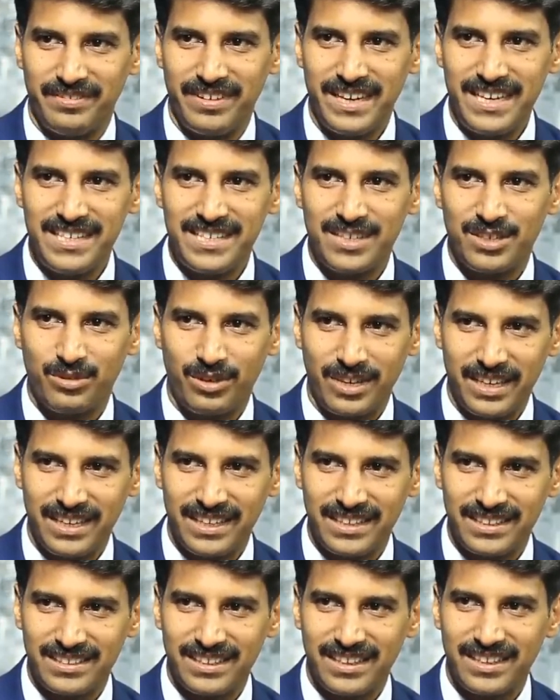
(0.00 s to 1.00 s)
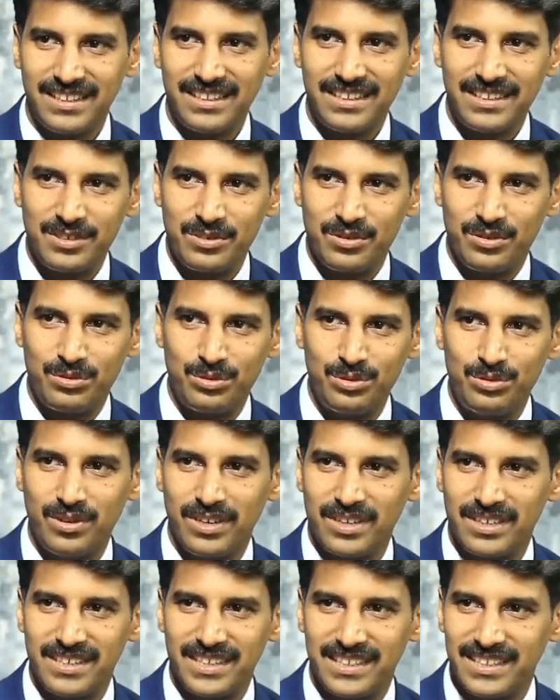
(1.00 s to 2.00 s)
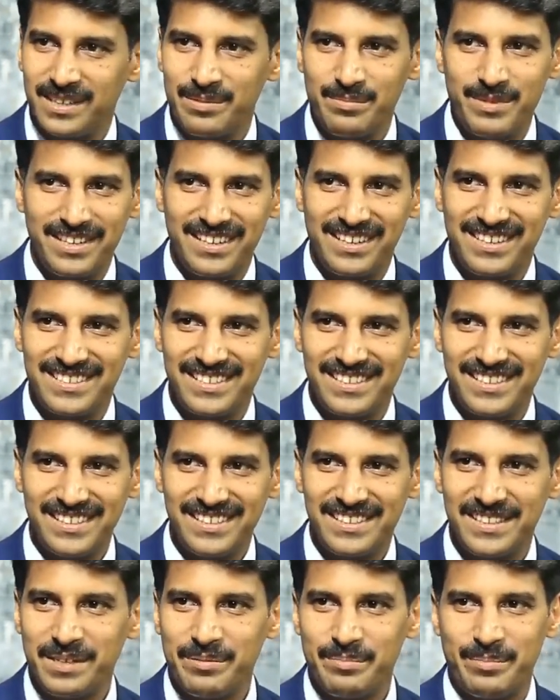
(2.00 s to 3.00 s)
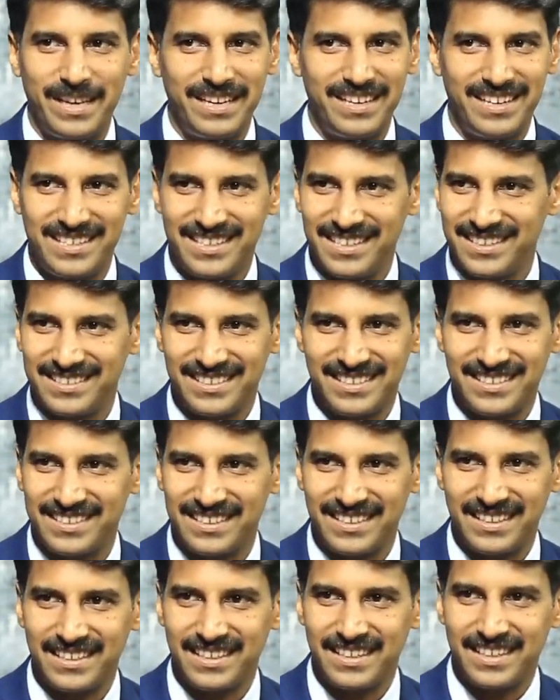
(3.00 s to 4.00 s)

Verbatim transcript: அந்த வெயிட்டை குறைக்கிறதுக்காக உருவாக்கின டெர்மினாலஜி தான் இந்த பேரியாட்ரிக் சர்ஜரி